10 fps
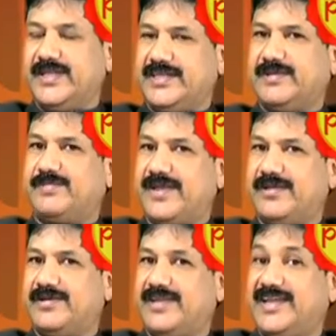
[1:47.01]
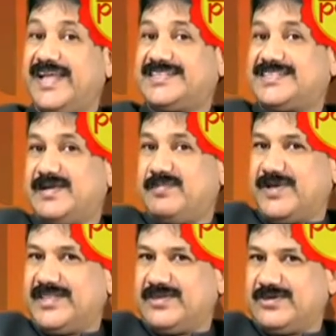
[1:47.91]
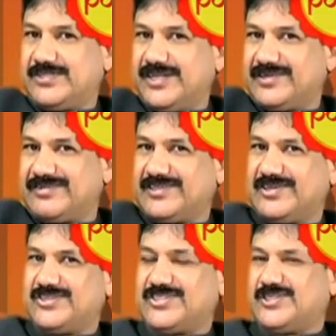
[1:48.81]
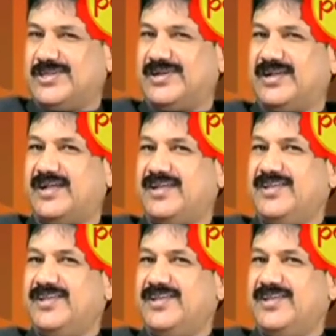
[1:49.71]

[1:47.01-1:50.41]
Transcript: నేను చెప్పాను నేను నెక్స్ట్ టైం పదిహేను రోజులు ఇరవై రోజులు వచ్చేలాగా